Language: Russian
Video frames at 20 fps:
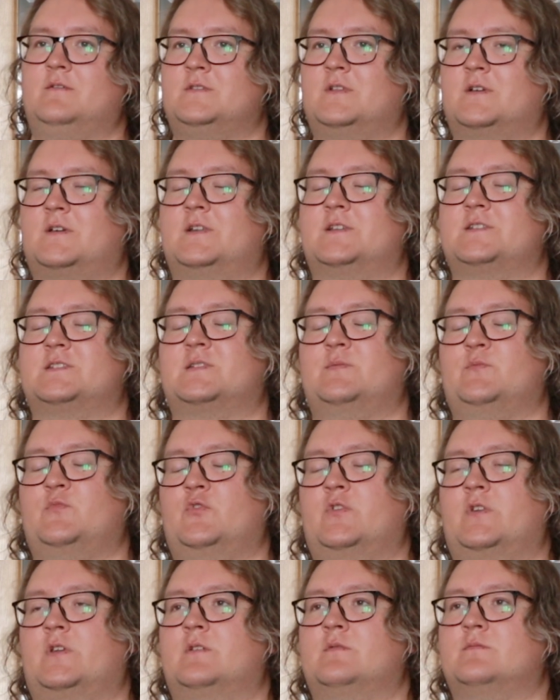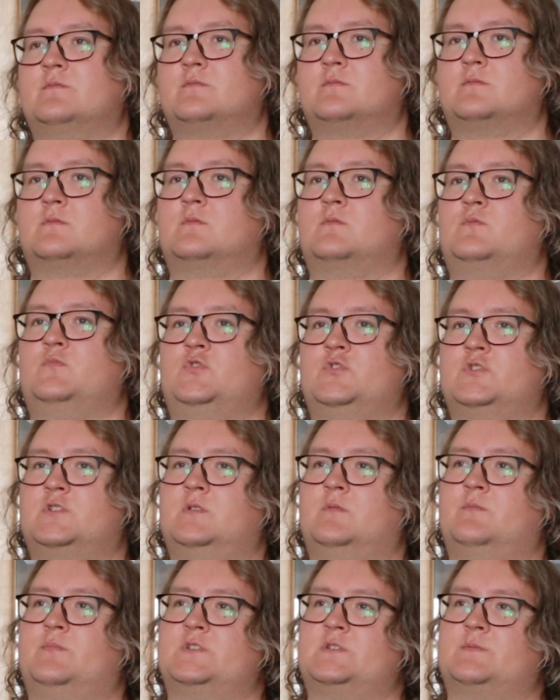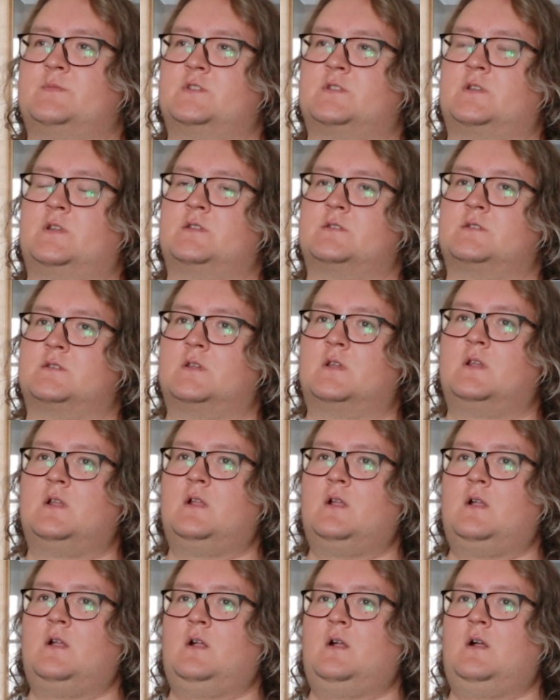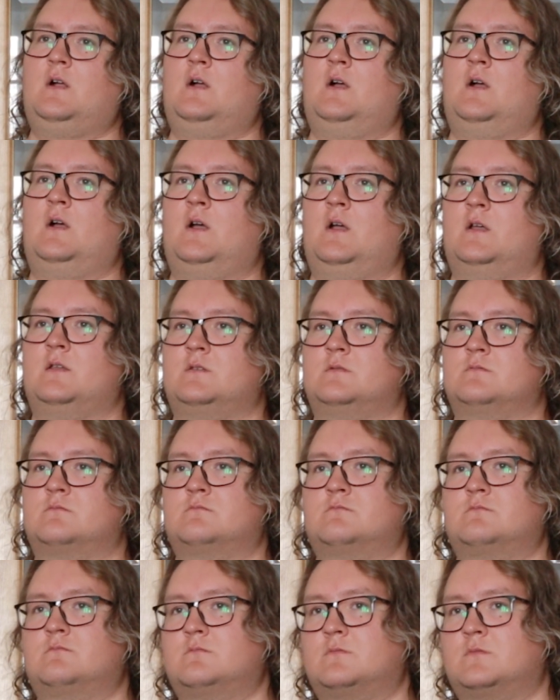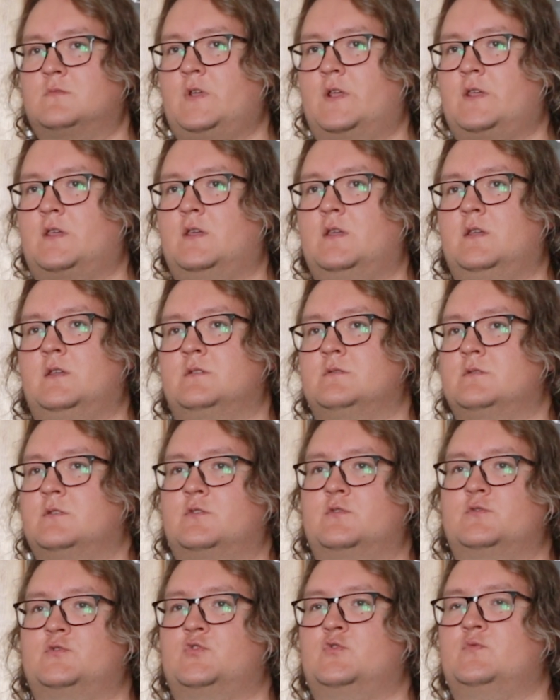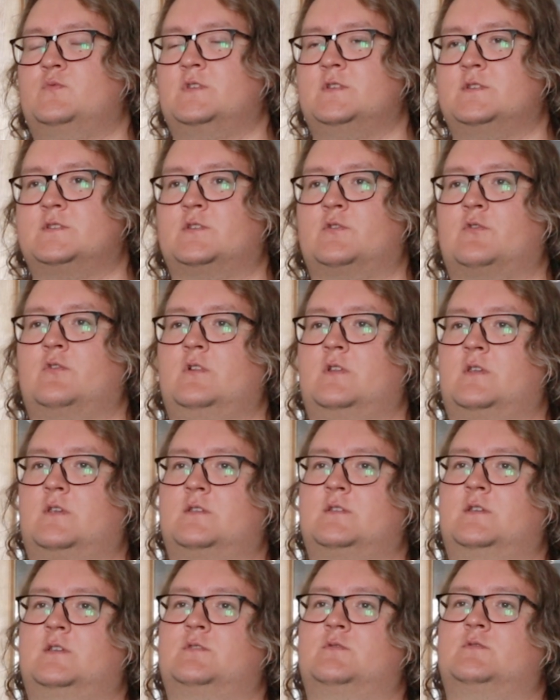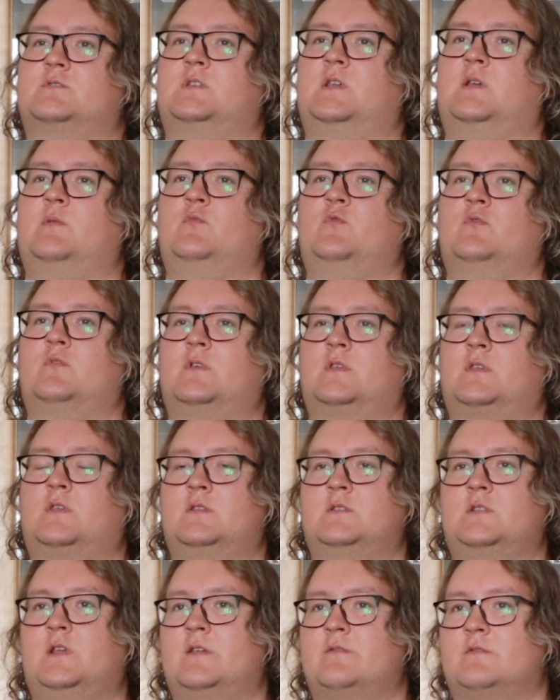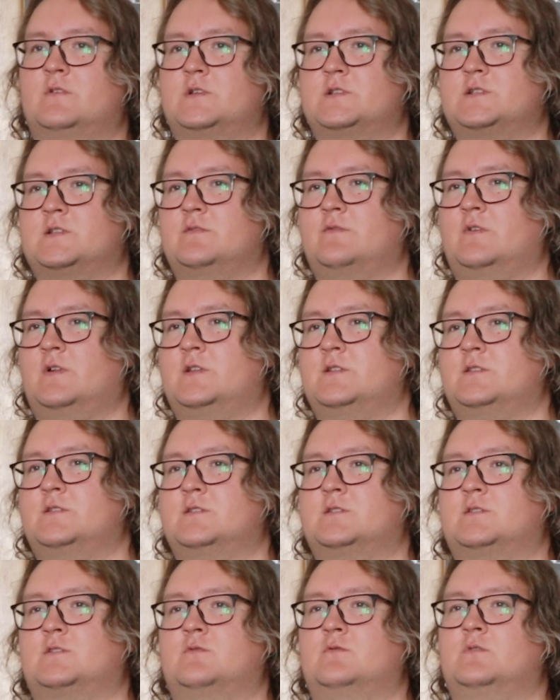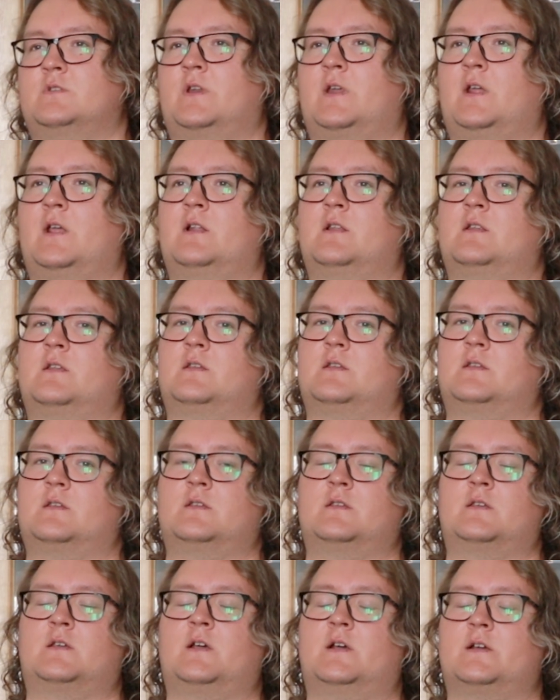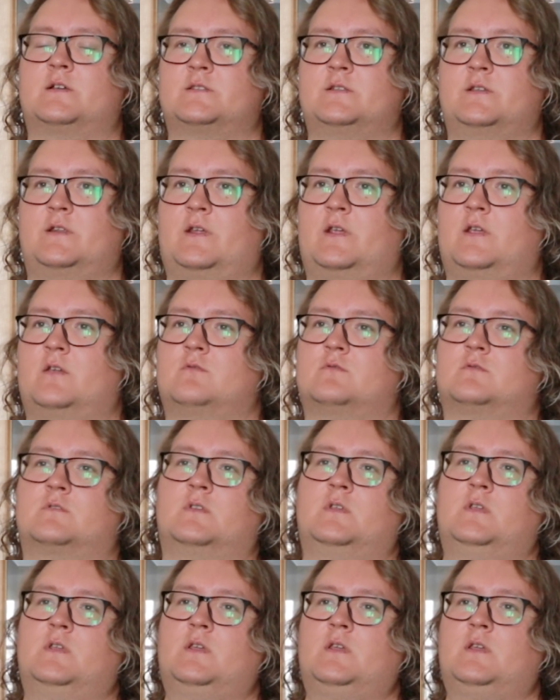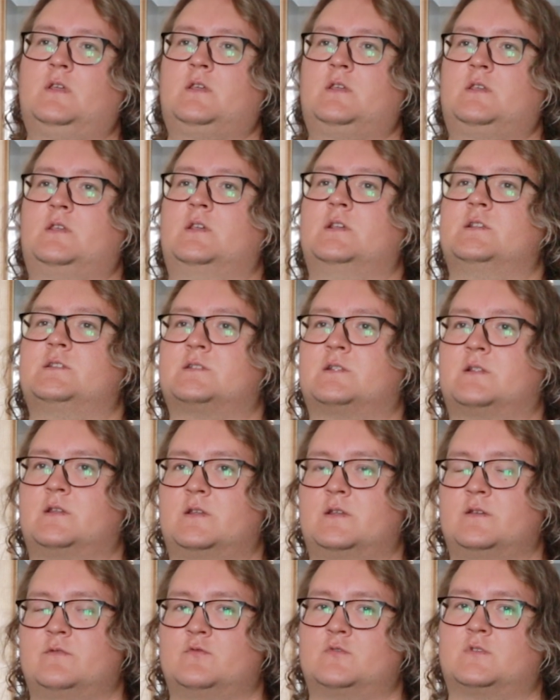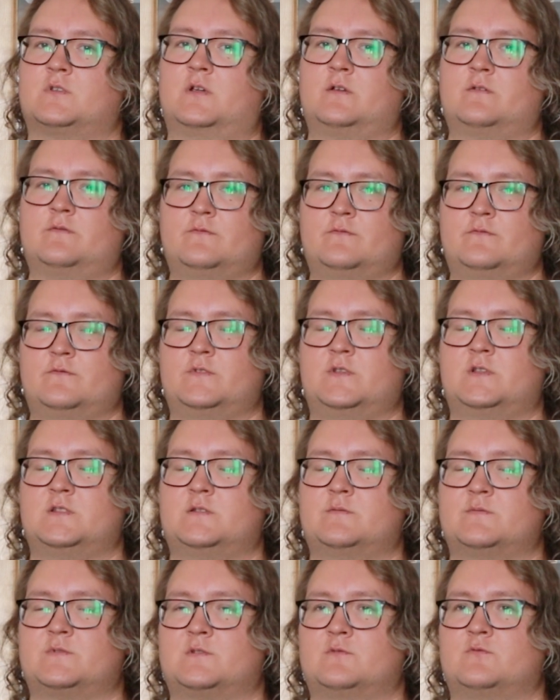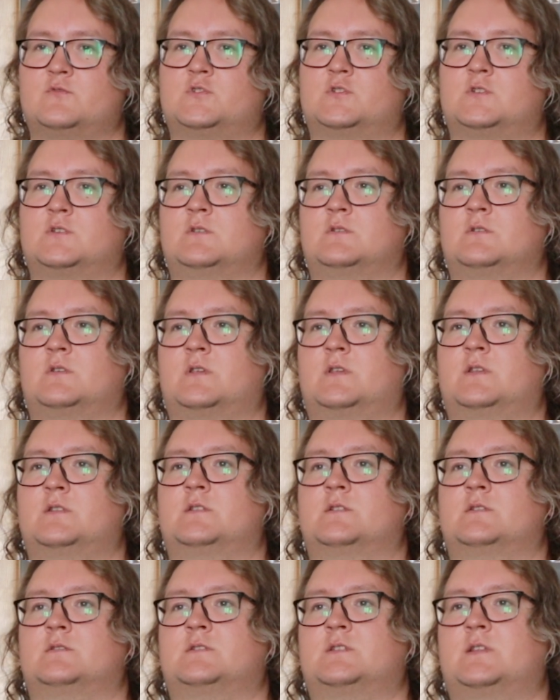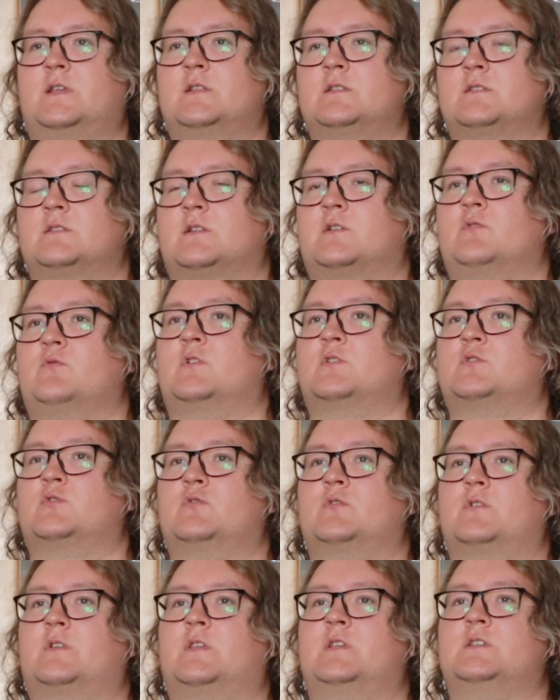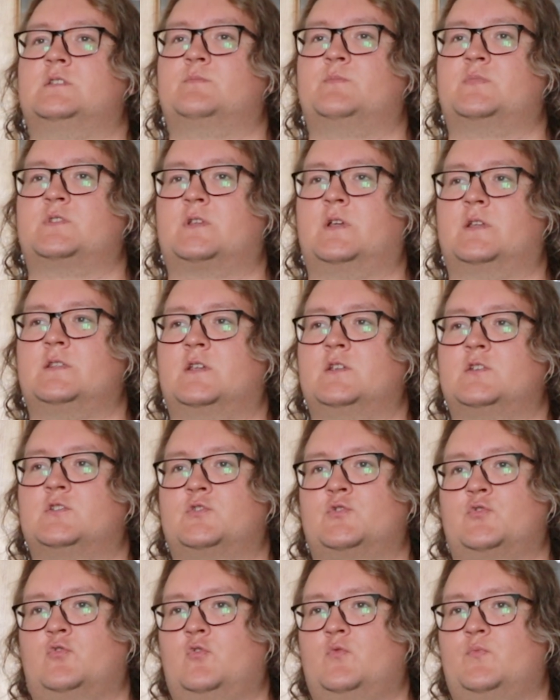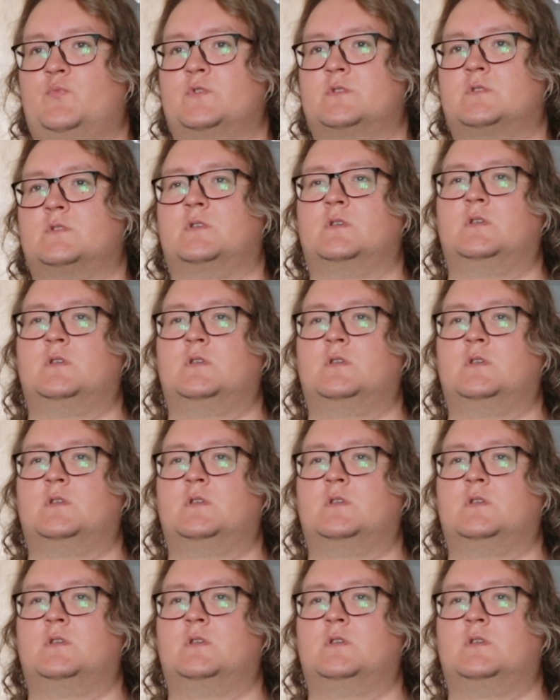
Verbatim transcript: на Красном море, можно посмотреть, а какие на YouTube есть ролики на эту тему, какие дайверы с инвалидностью ныряли и как ныряют. Есть ли, вот как в данном случае, какие-то центры, у которых есть подходящий опыт.